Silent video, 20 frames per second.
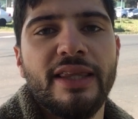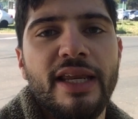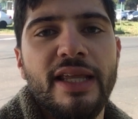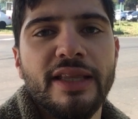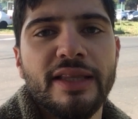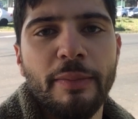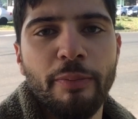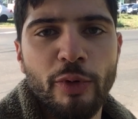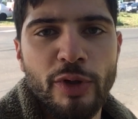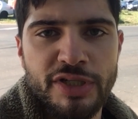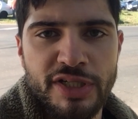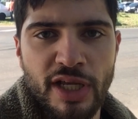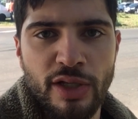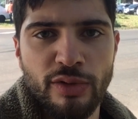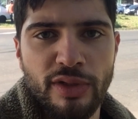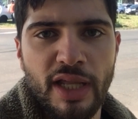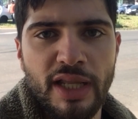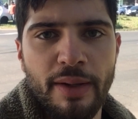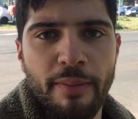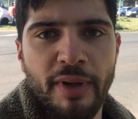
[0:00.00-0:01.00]

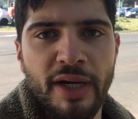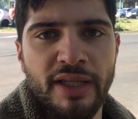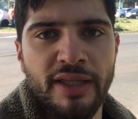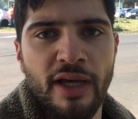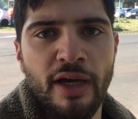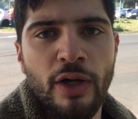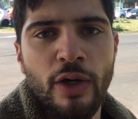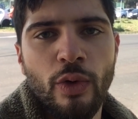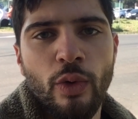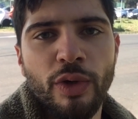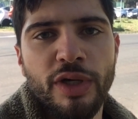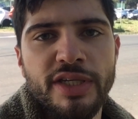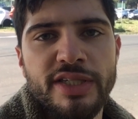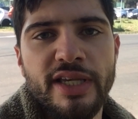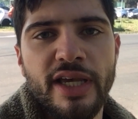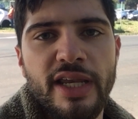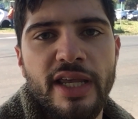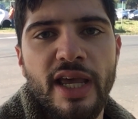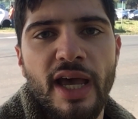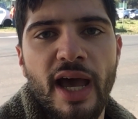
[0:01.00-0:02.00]
30% da demanda, o que
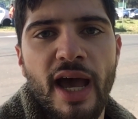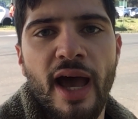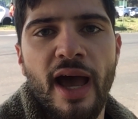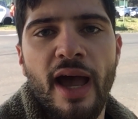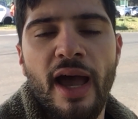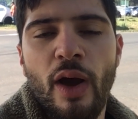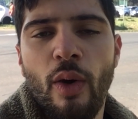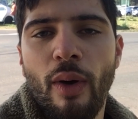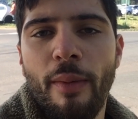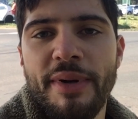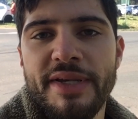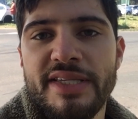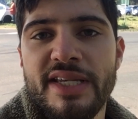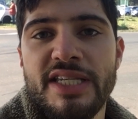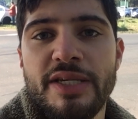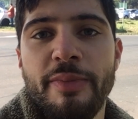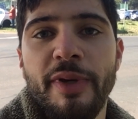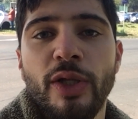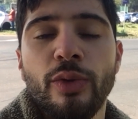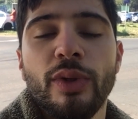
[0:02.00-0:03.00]
seria um
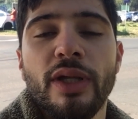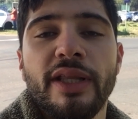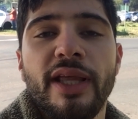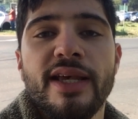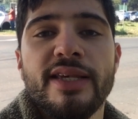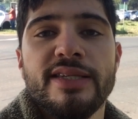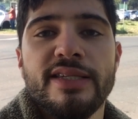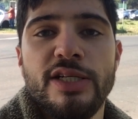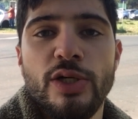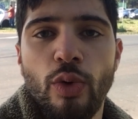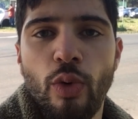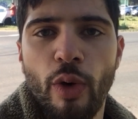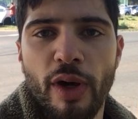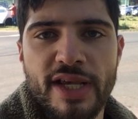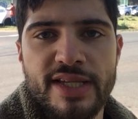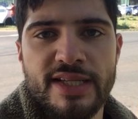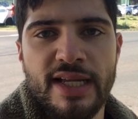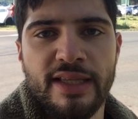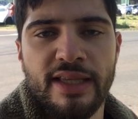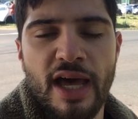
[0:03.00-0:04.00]
abastecimento até às 5
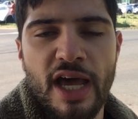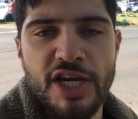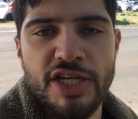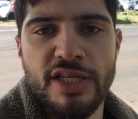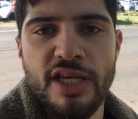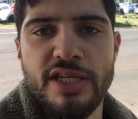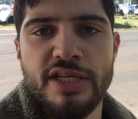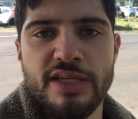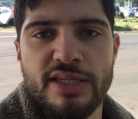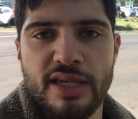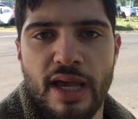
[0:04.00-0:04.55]
horas da tarde deste